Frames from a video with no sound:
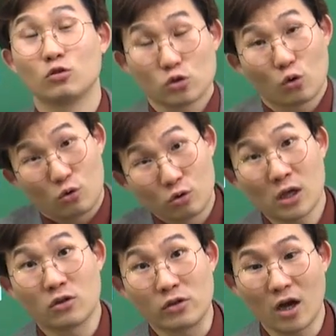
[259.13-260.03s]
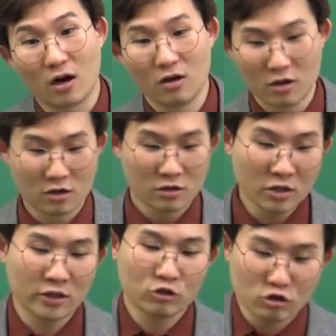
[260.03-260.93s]
그래서 어떻게 하느냐?
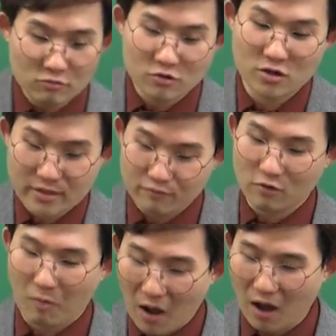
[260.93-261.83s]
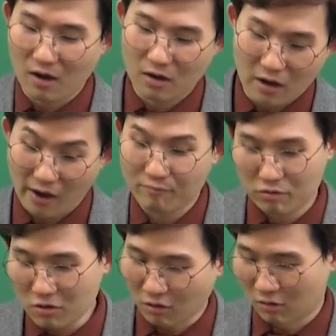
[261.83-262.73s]
그냥 기출문제집 풀어봐. 안
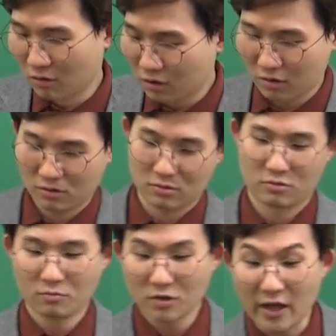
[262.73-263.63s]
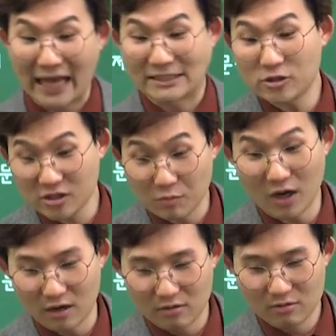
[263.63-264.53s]
풀려? 그럼 그냥 해설지 봐.